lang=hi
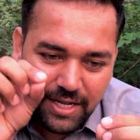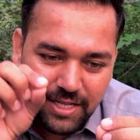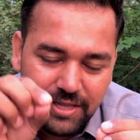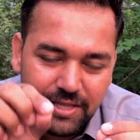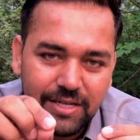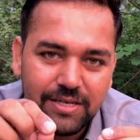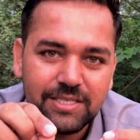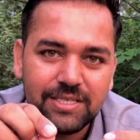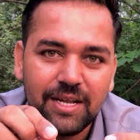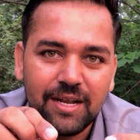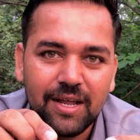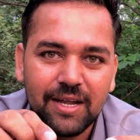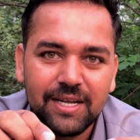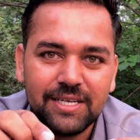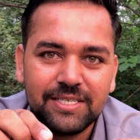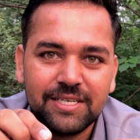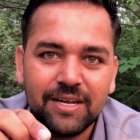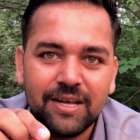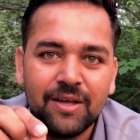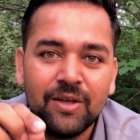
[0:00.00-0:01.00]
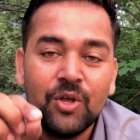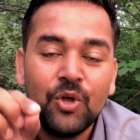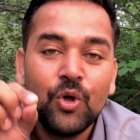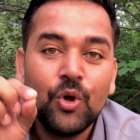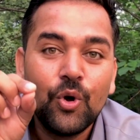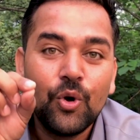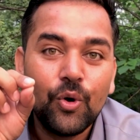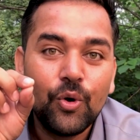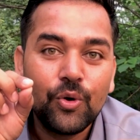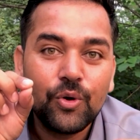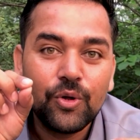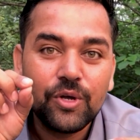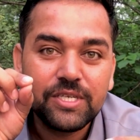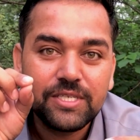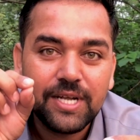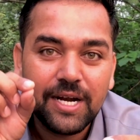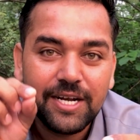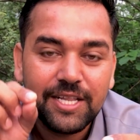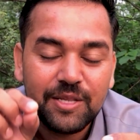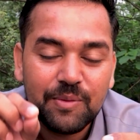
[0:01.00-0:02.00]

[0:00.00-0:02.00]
अंदर चला गचना और साढ़े